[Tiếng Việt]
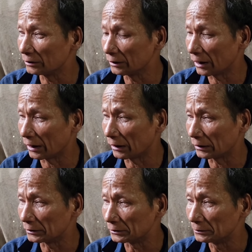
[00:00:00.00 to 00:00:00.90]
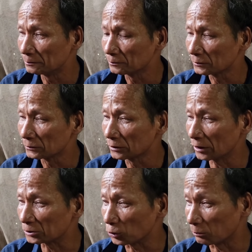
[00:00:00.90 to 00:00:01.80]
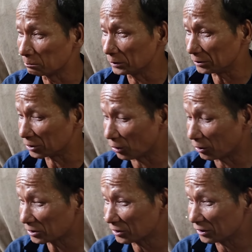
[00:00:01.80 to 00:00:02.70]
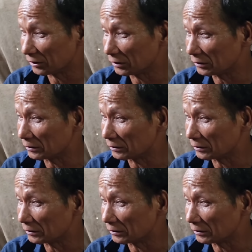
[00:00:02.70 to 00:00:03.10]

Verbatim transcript: là nó là chống bị nó thì